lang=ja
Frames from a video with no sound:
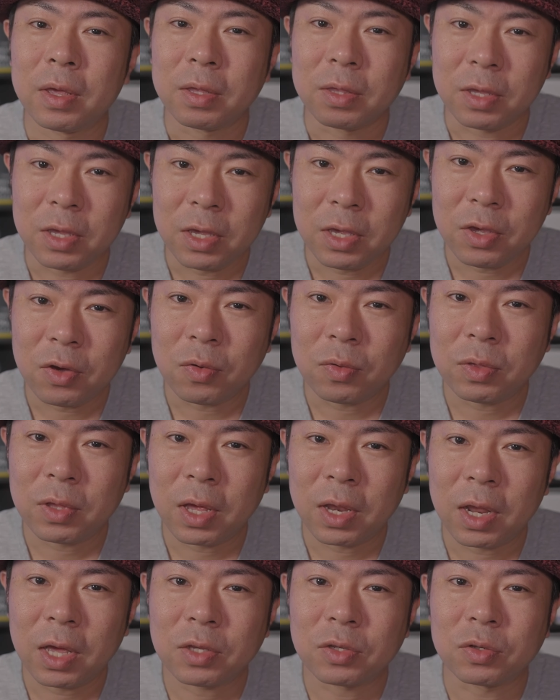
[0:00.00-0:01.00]
にせんよん
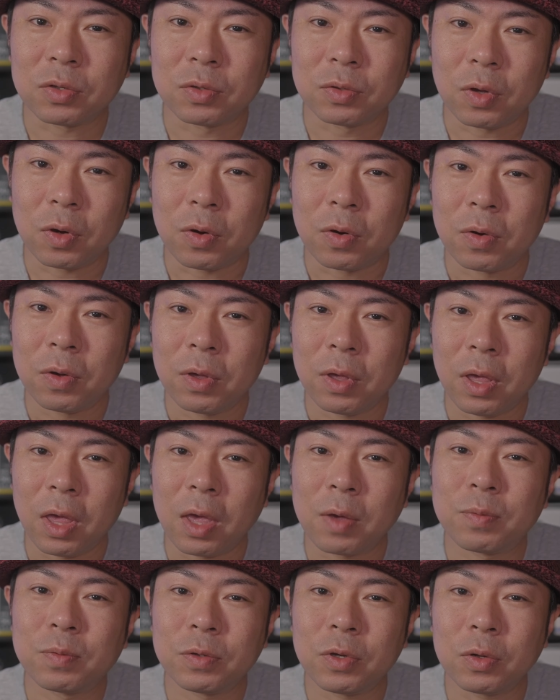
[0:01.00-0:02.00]
ひゃくななじゅうの
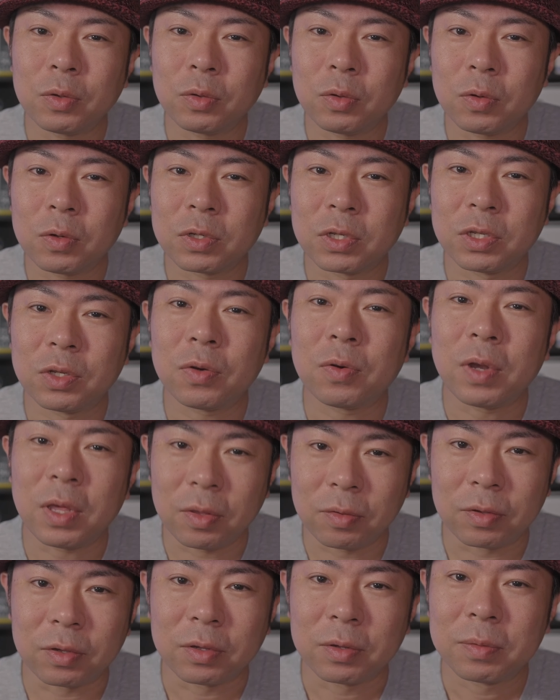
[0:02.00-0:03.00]
エフよん 投資の
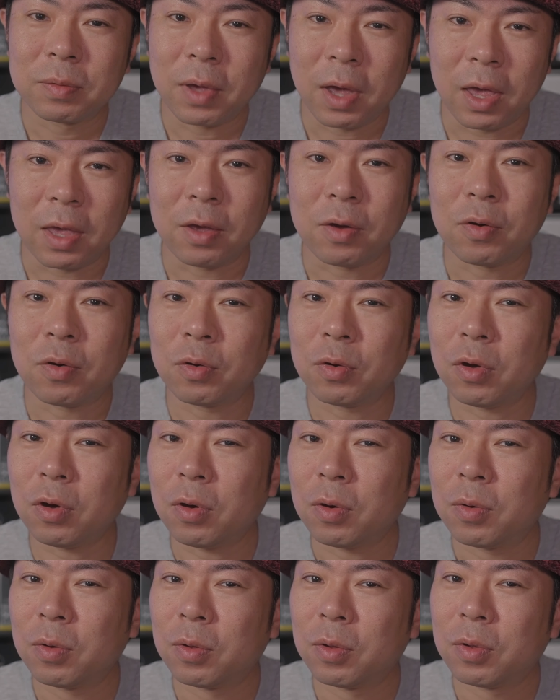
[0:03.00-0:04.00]
レンズ、はい、こ
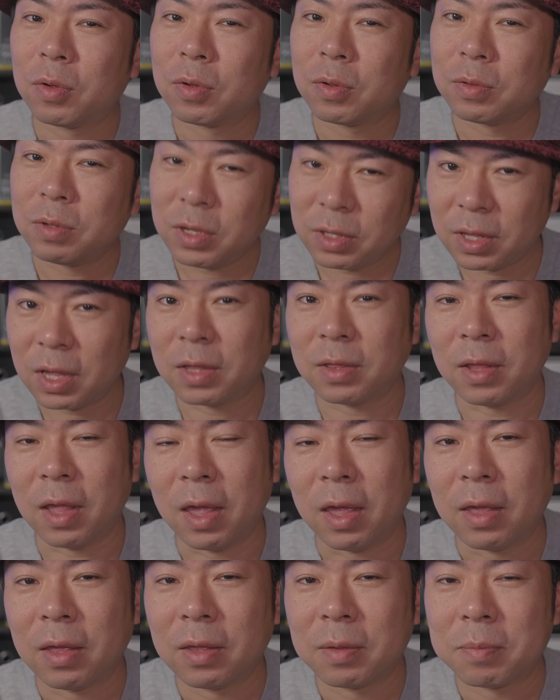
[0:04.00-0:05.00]
のにてん
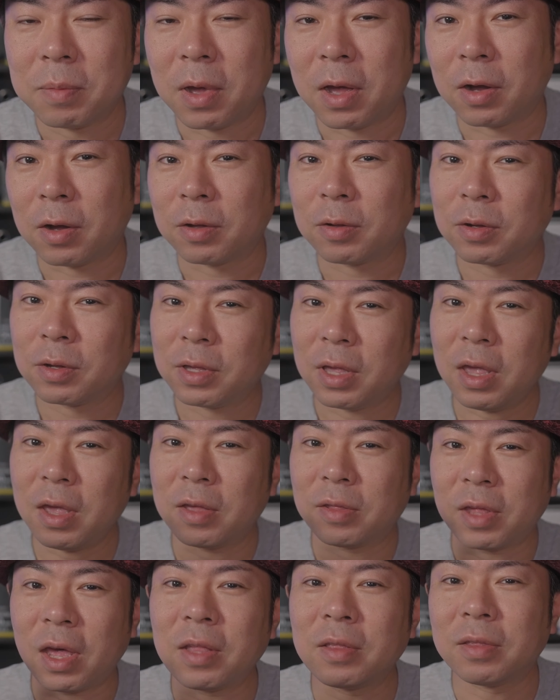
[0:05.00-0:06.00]
で、まあ、
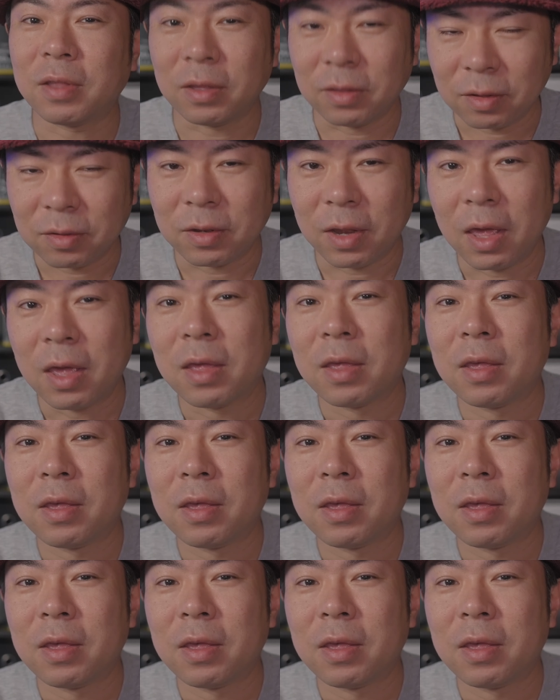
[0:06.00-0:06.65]
計さんてんですね、